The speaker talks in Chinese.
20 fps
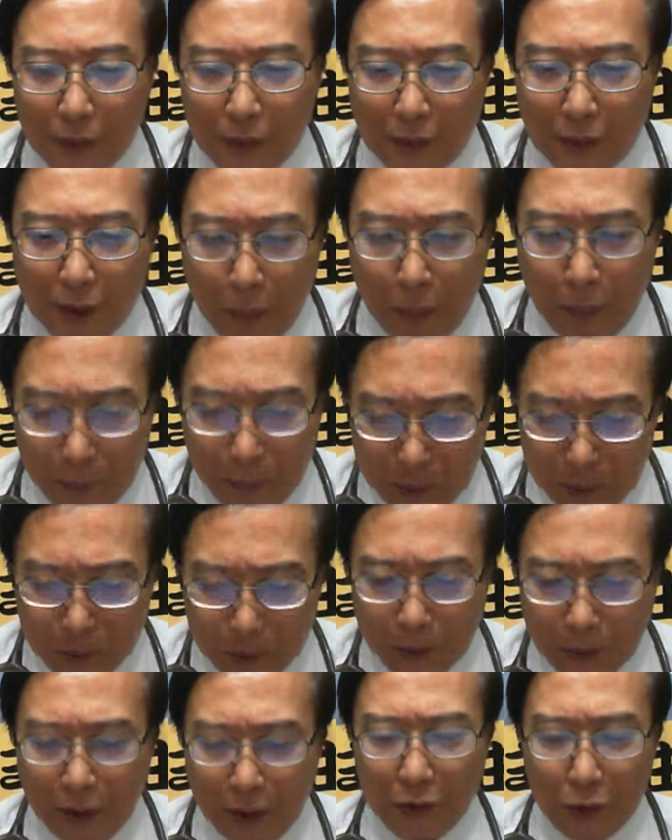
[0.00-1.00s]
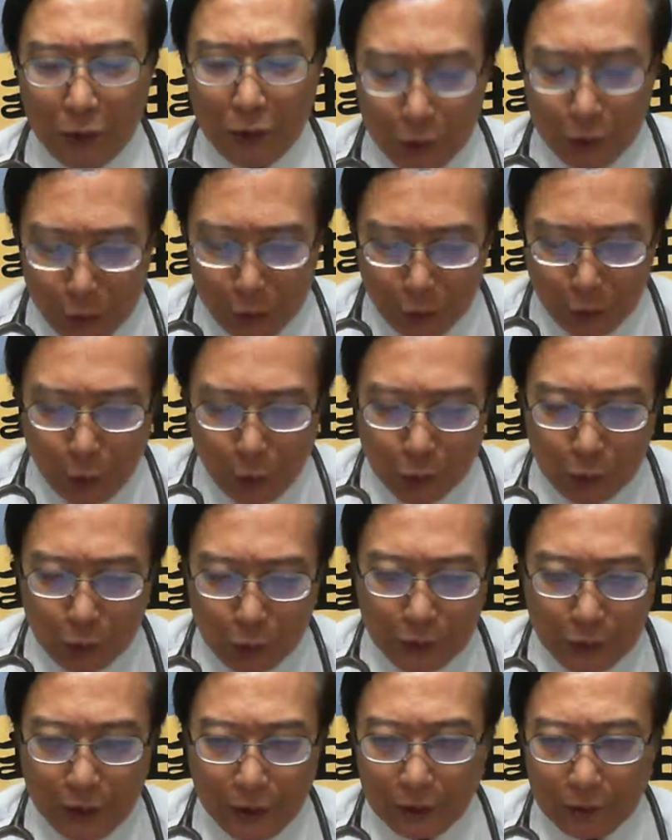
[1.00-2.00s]
啊，拍拍手了，伊个做东主
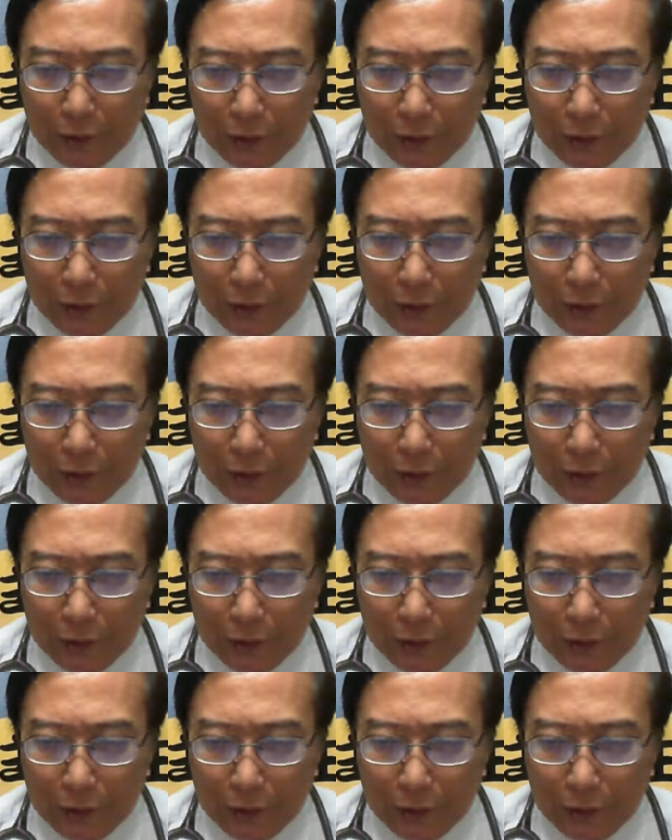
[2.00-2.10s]
席，